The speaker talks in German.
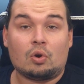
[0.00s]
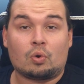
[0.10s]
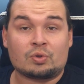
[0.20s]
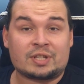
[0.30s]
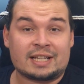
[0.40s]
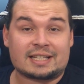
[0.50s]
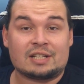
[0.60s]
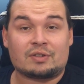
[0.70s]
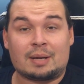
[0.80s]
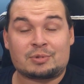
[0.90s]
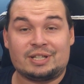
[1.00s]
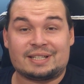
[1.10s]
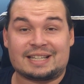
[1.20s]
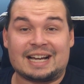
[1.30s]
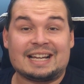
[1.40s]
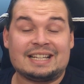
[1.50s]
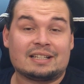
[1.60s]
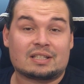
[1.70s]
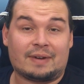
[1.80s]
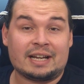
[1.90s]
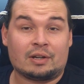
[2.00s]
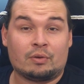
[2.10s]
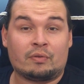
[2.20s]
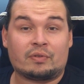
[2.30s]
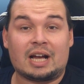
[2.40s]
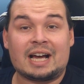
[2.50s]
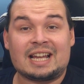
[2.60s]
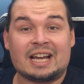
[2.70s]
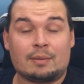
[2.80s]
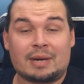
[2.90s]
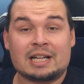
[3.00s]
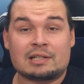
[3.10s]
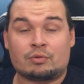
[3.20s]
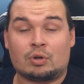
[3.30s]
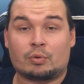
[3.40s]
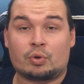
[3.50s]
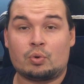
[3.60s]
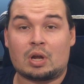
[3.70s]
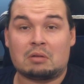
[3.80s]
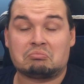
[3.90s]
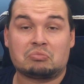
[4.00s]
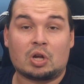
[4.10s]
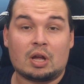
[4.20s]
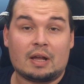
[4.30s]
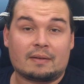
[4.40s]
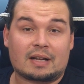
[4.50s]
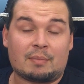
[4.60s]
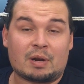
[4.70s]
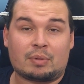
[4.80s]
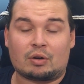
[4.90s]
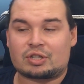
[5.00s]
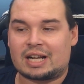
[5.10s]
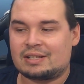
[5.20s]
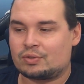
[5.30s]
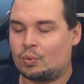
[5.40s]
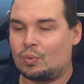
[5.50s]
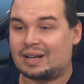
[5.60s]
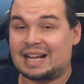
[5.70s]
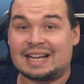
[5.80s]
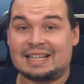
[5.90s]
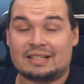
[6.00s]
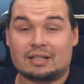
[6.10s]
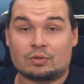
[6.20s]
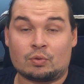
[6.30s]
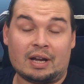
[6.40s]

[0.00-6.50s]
Lohnt sich jetzt also abschließend ein zweiter Lüfter an einem Einzelturmkühler kann man pauschal so gar nicht so